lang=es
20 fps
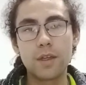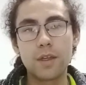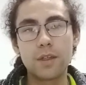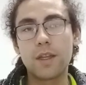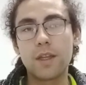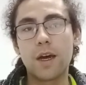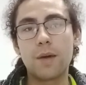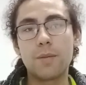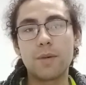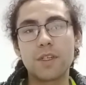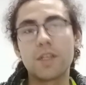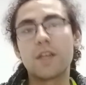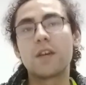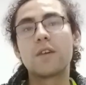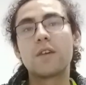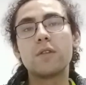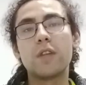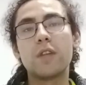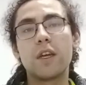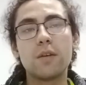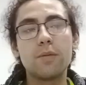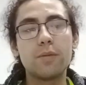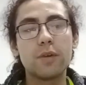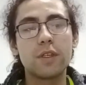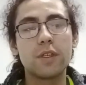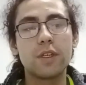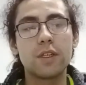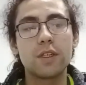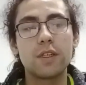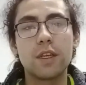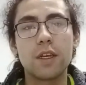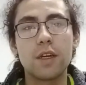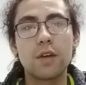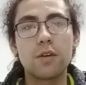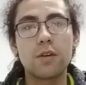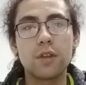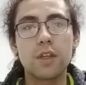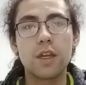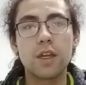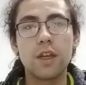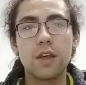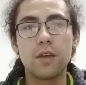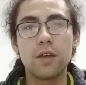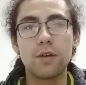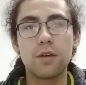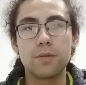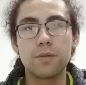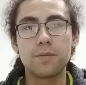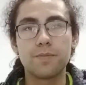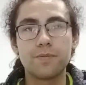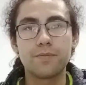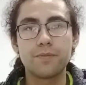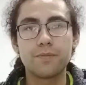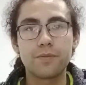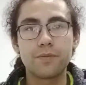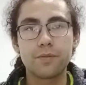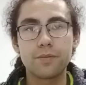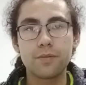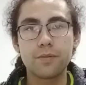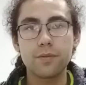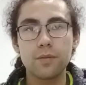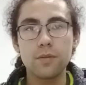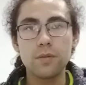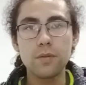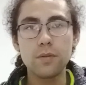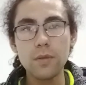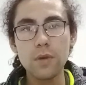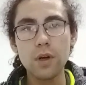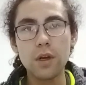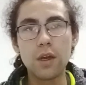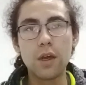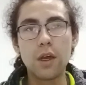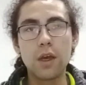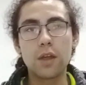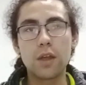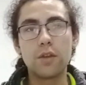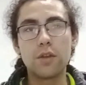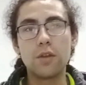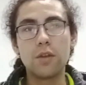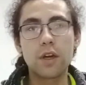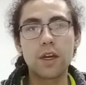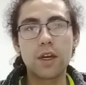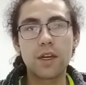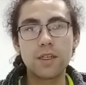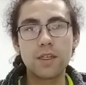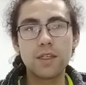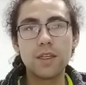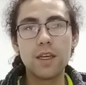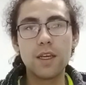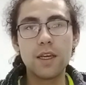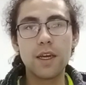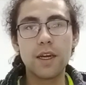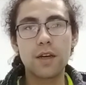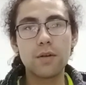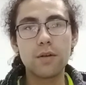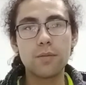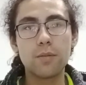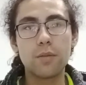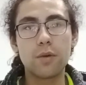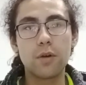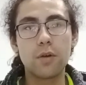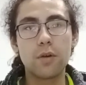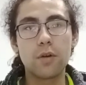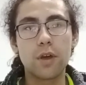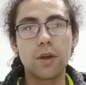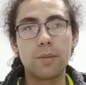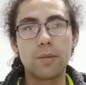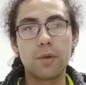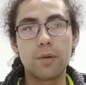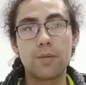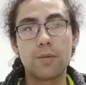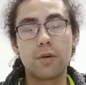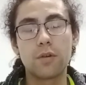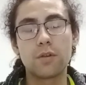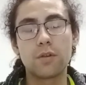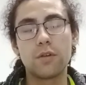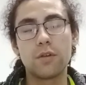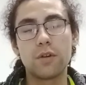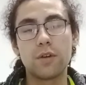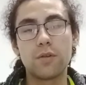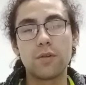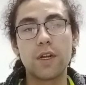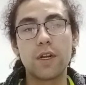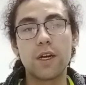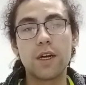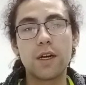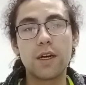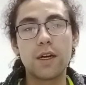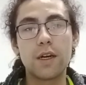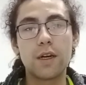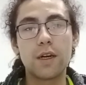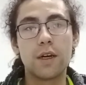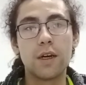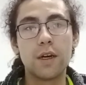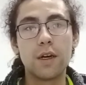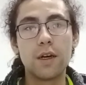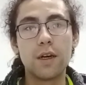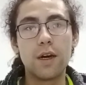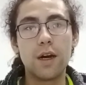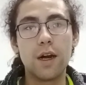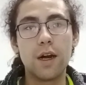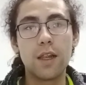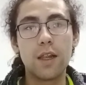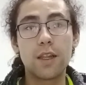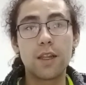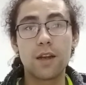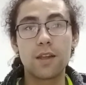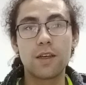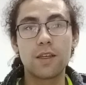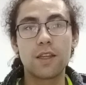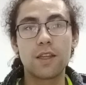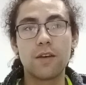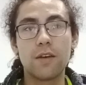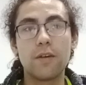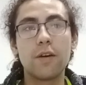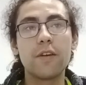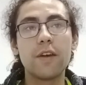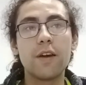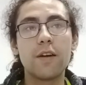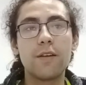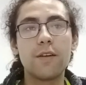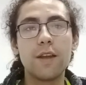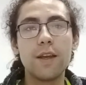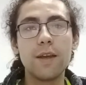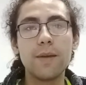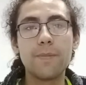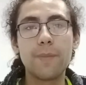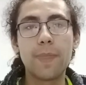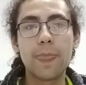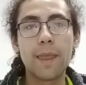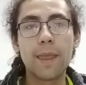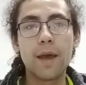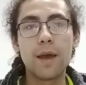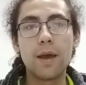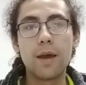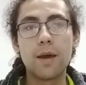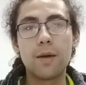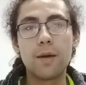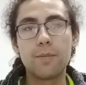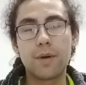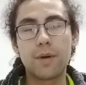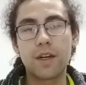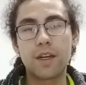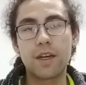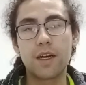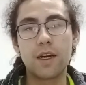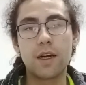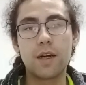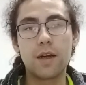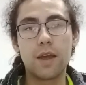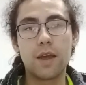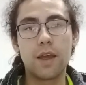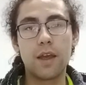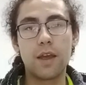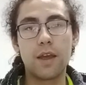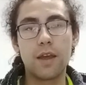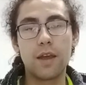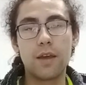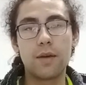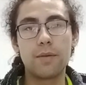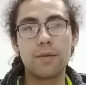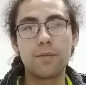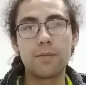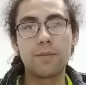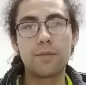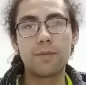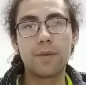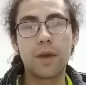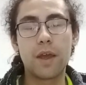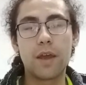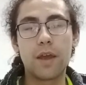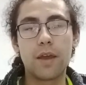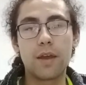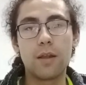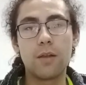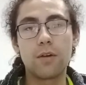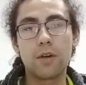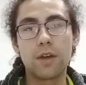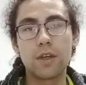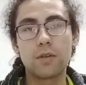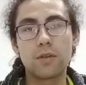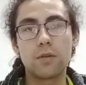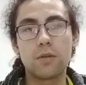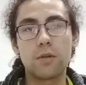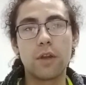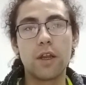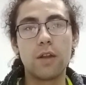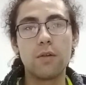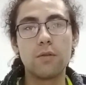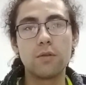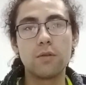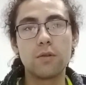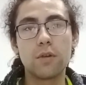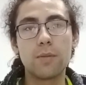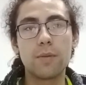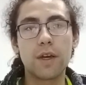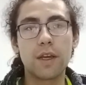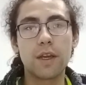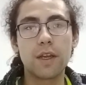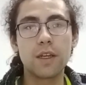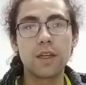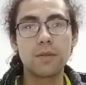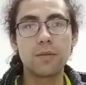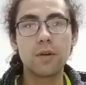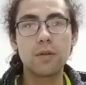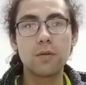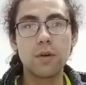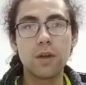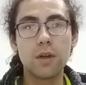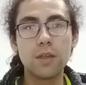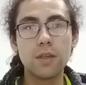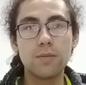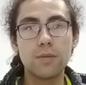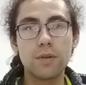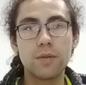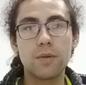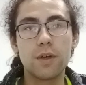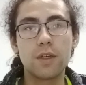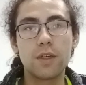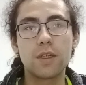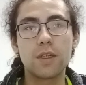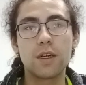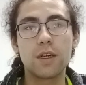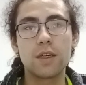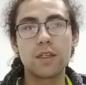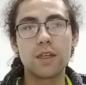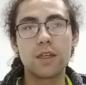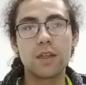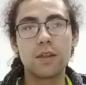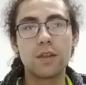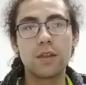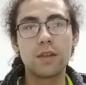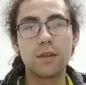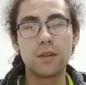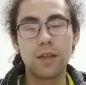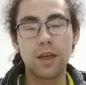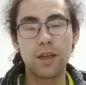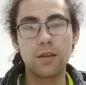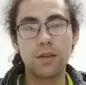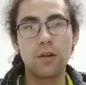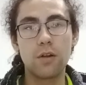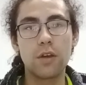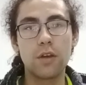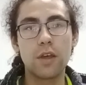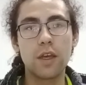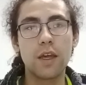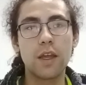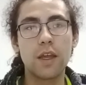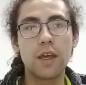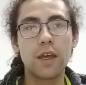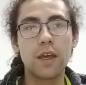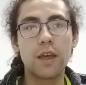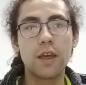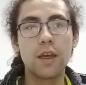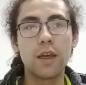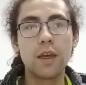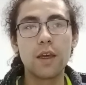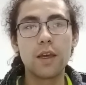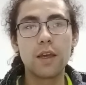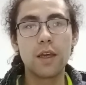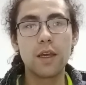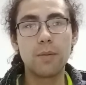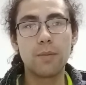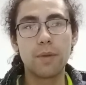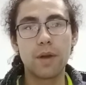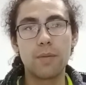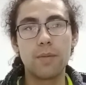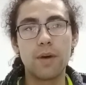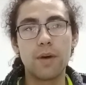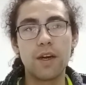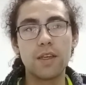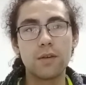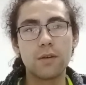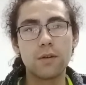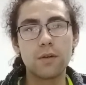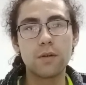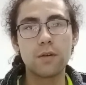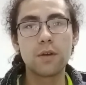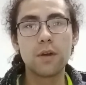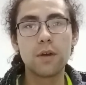nada más ejecutando pues este contenedor. Docker es dijeron, por lo que proporciona una alternativa viable para eh, eh, lo que son el uso de máquinas virtuales pues basadas en tecnología de hypervisor,